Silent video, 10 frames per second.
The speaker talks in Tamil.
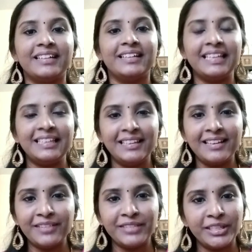
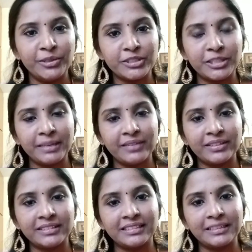எல்லா வீடியோஸையுமே
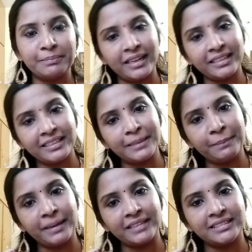வந்து பாருங்கள்
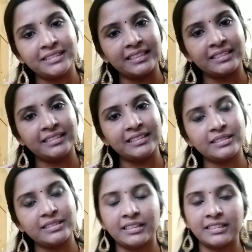பார்த்துட்டு எனக்கு
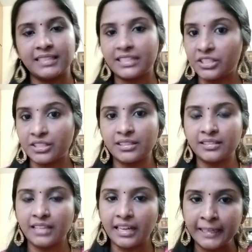சஜஷன்ஸ்
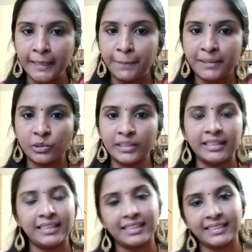இருந்தால் கண்டிப்பாக
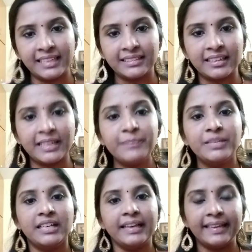சொல்லுங்கள் நான் அதை ஏற்றுக்கிறேன்
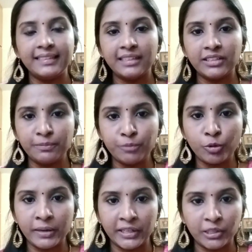ஏதாவது
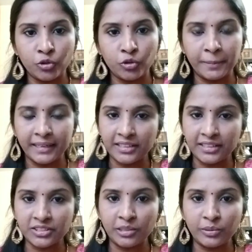இம்ப்ரூவ் பண்ணிக்கணும் அப்படின்னு
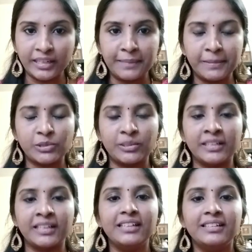நினச்சாலும் கண்டிப்பாக
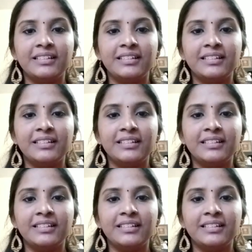சொல்லுங்கள்